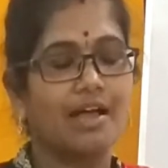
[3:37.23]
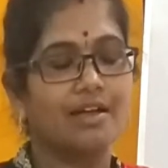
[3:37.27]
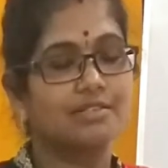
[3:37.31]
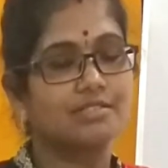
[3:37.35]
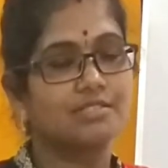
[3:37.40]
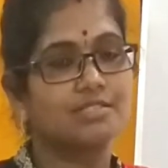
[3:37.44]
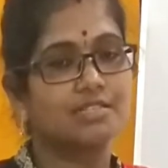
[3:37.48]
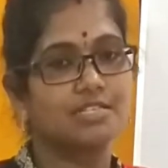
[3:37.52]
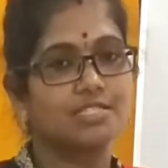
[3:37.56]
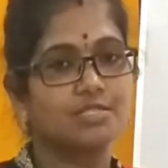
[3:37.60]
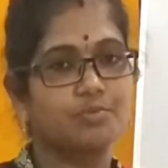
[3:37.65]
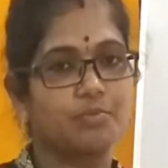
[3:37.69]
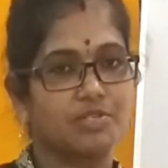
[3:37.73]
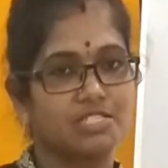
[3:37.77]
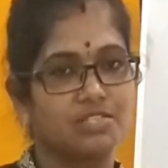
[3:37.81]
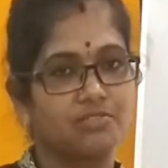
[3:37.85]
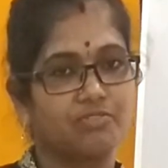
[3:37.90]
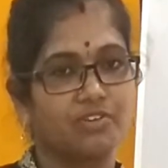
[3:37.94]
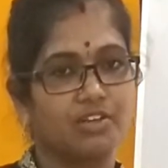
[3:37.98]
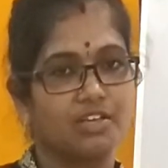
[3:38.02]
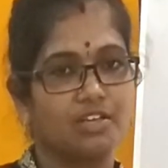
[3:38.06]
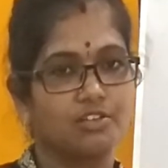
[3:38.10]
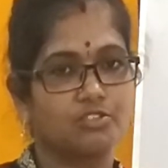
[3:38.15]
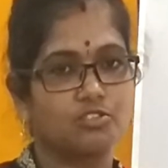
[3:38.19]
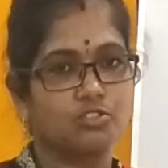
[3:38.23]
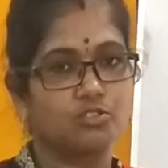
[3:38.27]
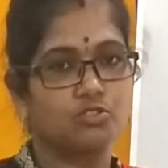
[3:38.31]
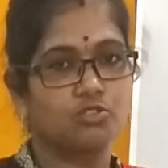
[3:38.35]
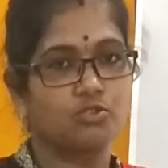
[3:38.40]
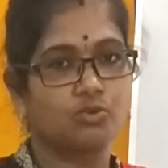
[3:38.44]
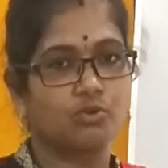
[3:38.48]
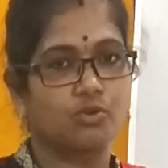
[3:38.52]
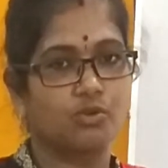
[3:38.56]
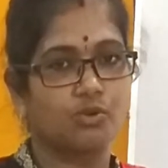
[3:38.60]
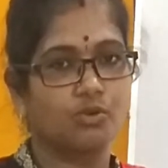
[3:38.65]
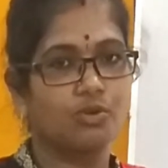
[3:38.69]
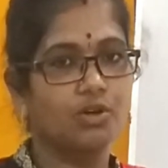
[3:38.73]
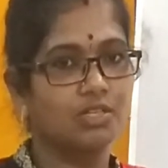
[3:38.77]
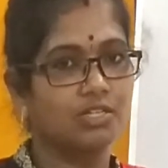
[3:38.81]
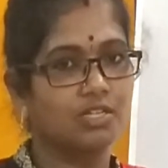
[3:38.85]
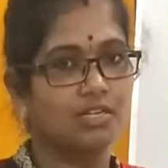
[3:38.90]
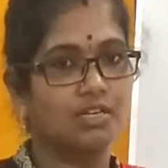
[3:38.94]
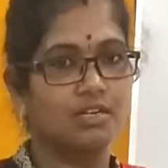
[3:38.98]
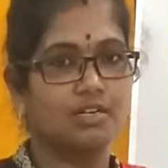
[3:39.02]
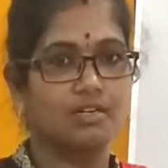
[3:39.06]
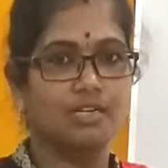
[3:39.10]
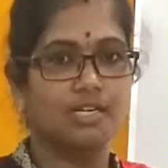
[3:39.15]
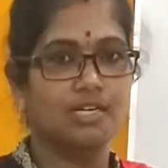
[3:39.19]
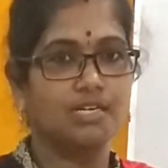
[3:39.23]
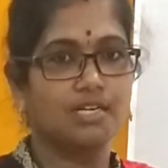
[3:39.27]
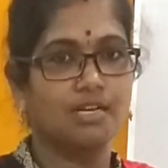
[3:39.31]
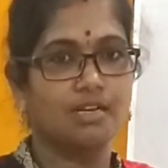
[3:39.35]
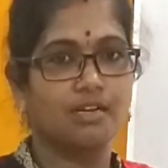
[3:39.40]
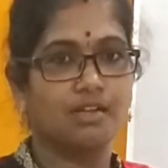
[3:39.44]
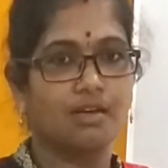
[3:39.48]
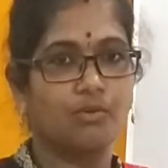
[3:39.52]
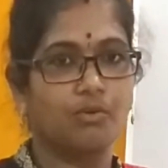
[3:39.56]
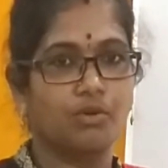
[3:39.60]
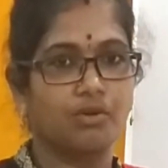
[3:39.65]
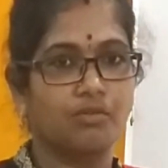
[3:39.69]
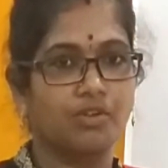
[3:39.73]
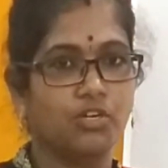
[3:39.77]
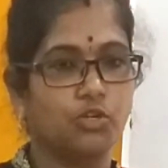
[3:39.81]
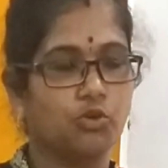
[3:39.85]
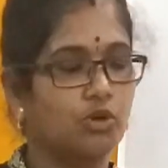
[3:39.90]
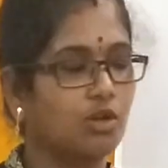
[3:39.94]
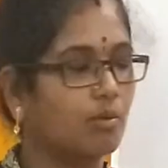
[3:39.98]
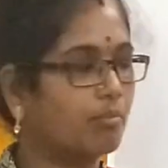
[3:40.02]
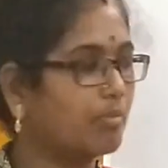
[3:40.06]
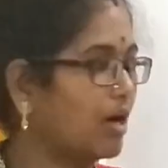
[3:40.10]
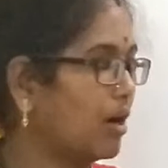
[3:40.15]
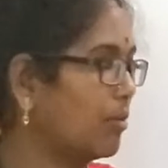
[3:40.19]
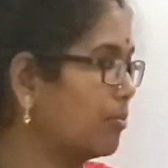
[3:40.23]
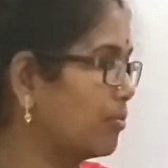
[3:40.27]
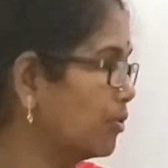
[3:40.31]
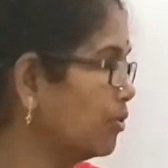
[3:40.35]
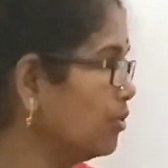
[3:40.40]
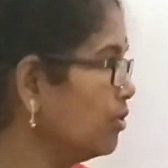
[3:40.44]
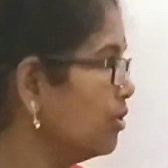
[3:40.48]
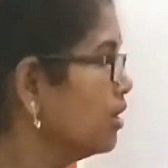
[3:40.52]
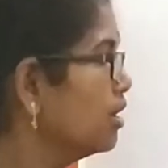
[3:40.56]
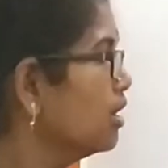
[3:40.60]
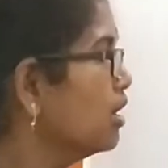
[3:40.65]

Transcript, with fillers: அக்சஸ் ஸ்பெசிஃபையர்ஸ்னு சொல்கிறோம் அதை டீட்டெயில்டாக ஒரு வீடியோவில் பார்ப்போம்